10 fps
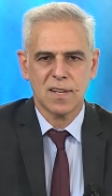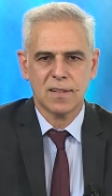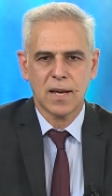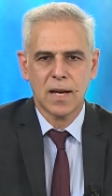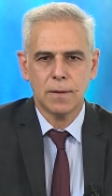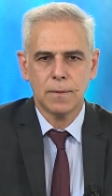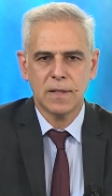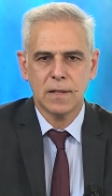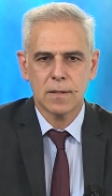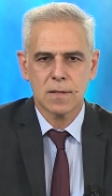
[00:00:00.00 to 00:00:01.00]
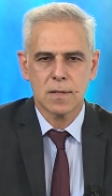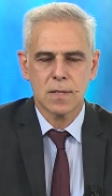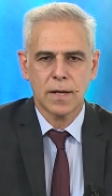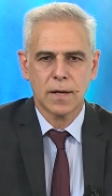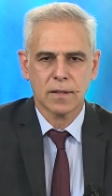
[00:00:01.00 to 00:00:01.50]
Detaylı bilgileri
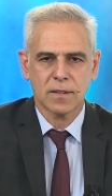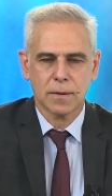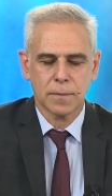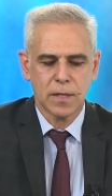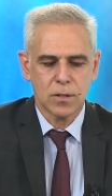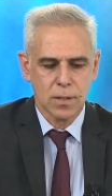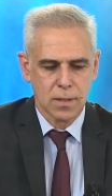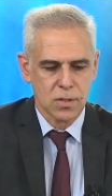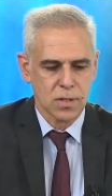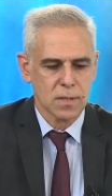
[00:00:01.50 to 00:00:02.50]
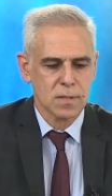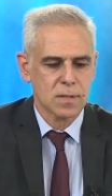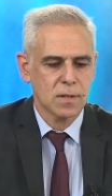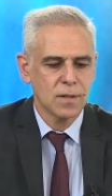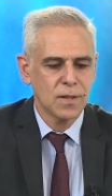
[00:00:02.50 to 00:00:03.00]
sizlere aktarmaya çalışacağız.